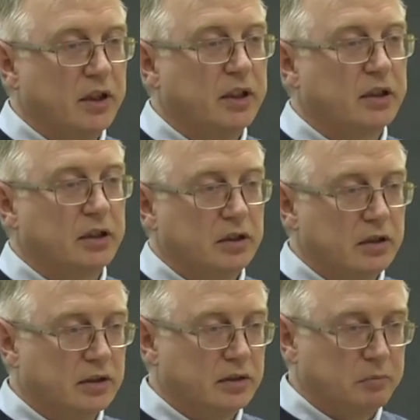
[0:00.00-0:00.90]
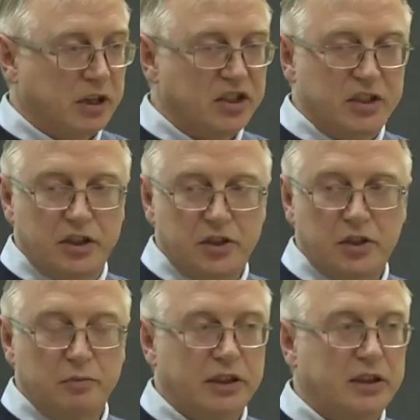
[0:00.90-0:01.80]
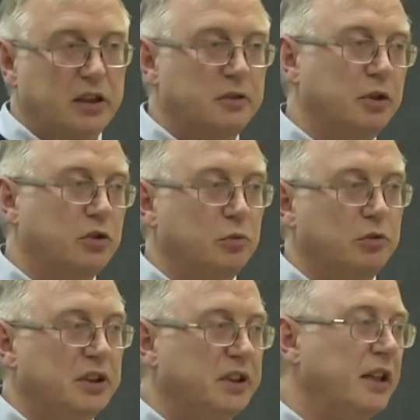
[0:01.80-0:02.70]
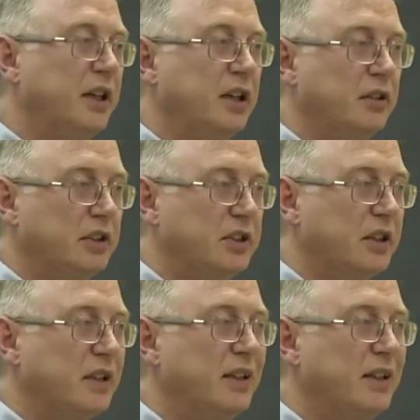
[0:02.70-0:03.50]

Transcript: Это порождающая модель способна интегрировать,